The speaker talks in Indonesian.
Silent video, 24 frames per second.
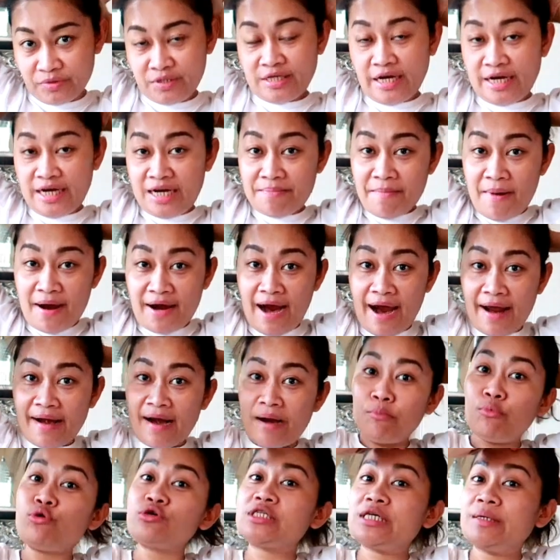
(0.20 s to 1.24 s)
Jadi
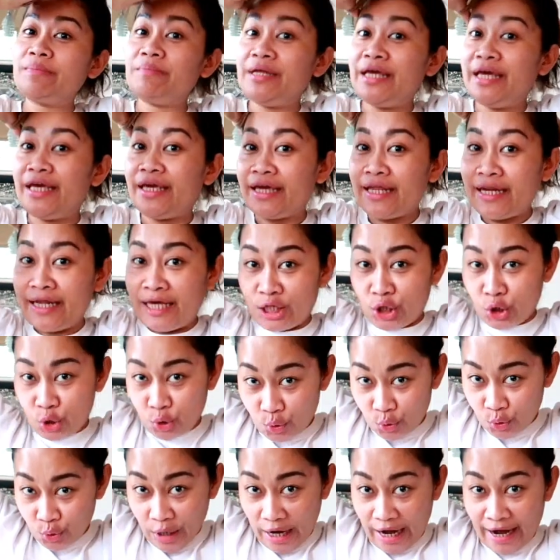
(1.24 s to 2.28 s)
makanan musim dingin
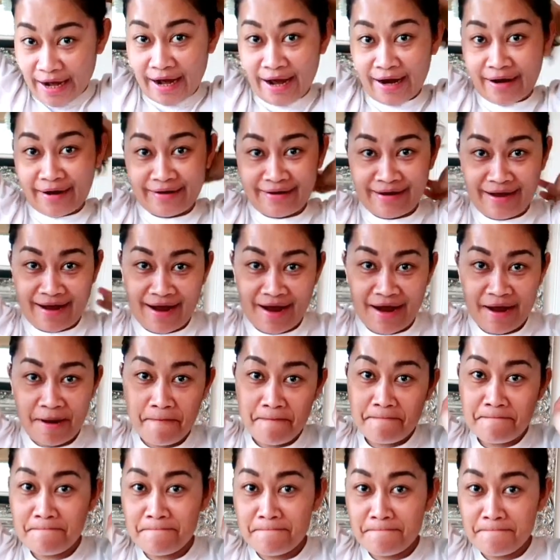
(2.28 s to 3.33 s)
itu enaknya
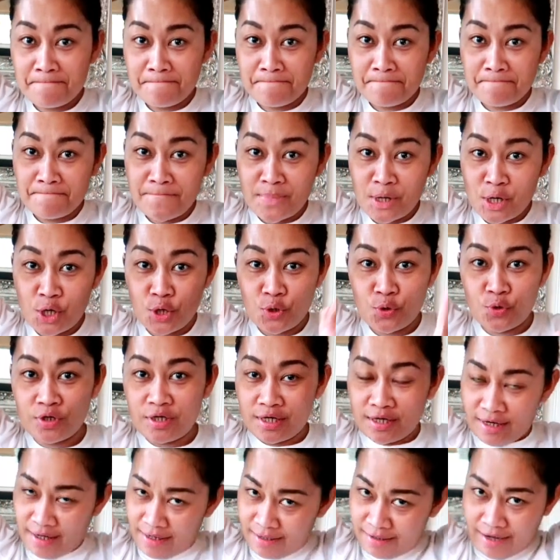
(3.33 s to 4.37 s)

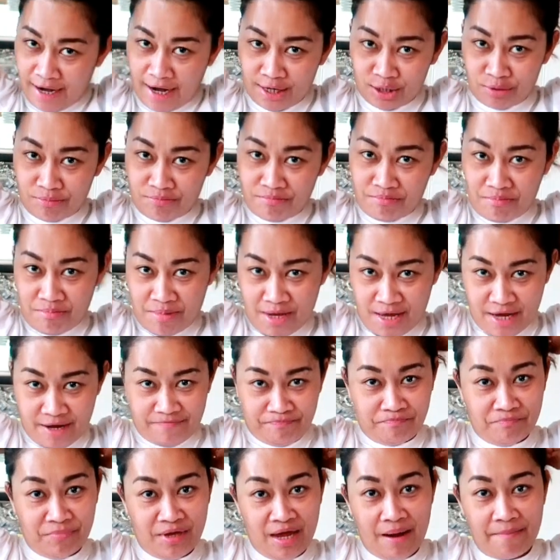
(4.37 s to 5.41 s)
noodle atau mie,
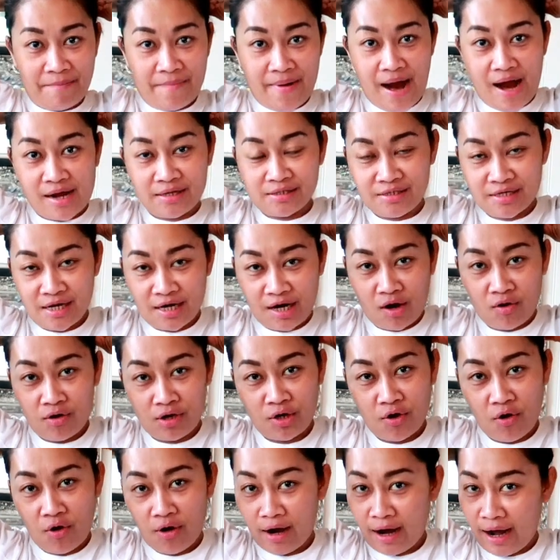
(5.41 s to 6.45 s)
mie apa aja kalau
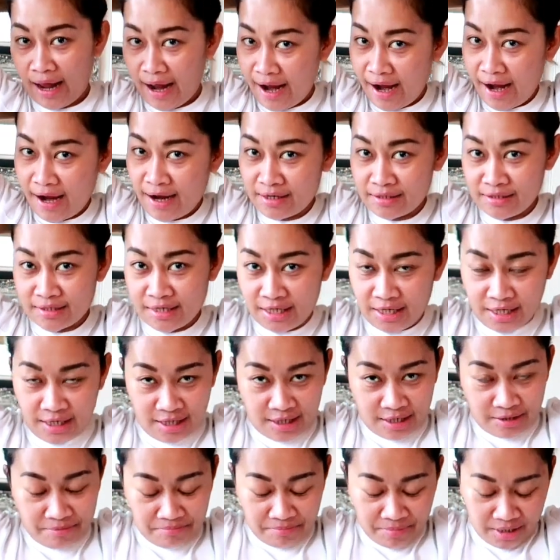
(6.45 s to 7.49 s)
diolah
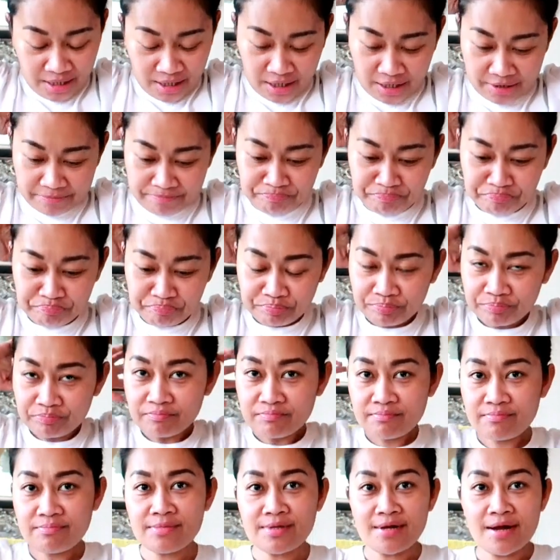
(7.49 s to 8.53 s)
jadi mie
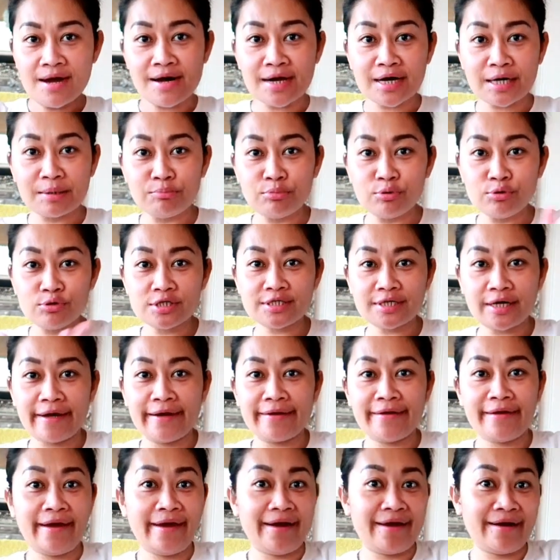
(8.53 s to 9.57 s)
rebus
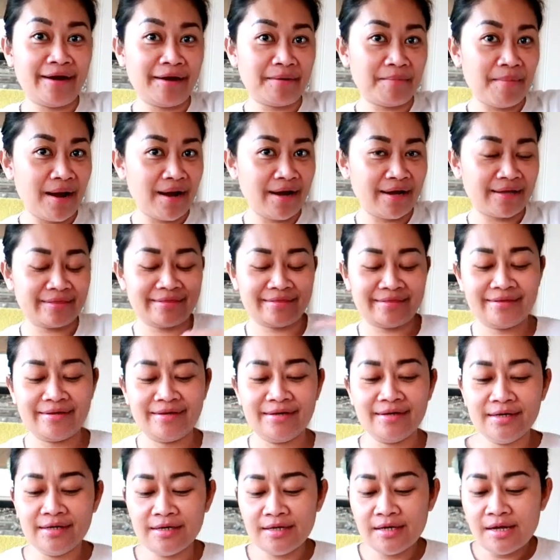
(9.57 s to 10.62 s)
kayaknya enak banget.
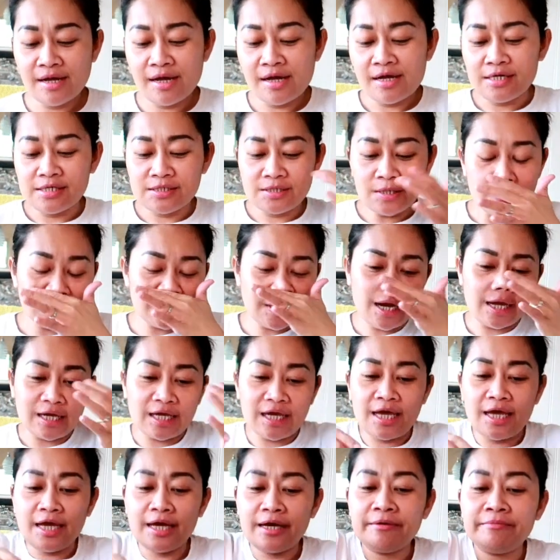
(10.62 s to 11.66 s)
So
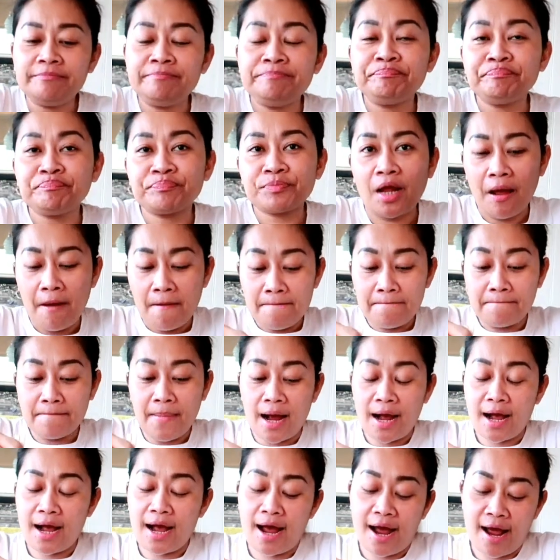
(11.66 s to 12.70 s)
selagi
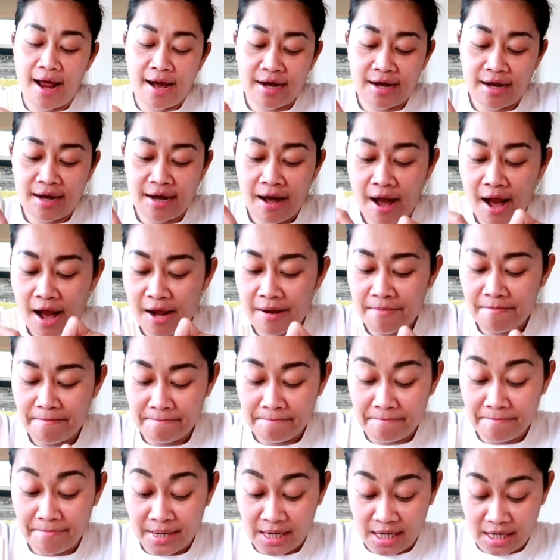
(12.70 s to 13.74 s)
makan
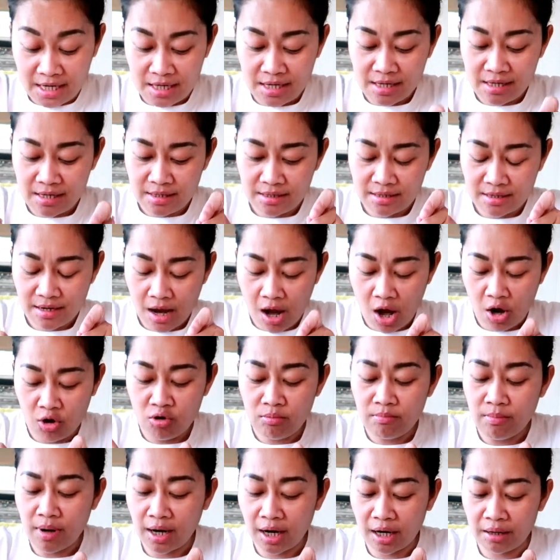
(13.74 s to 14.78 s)
mie, aku
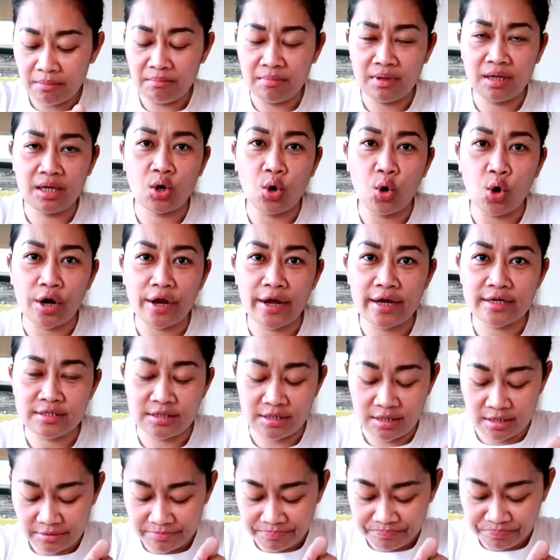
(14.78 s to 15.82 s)
makan mie Korea
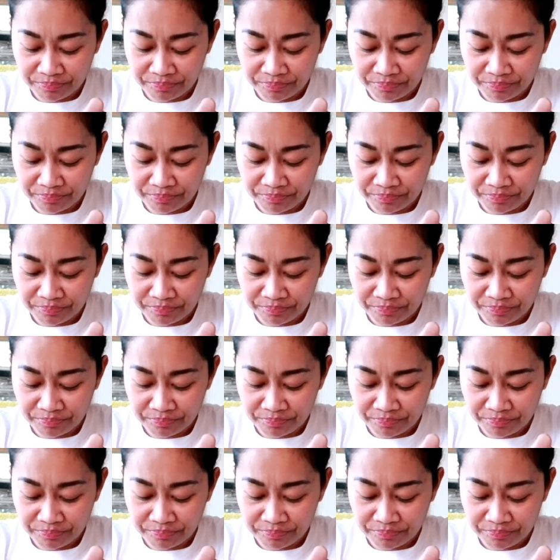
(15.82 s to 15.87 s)
sih.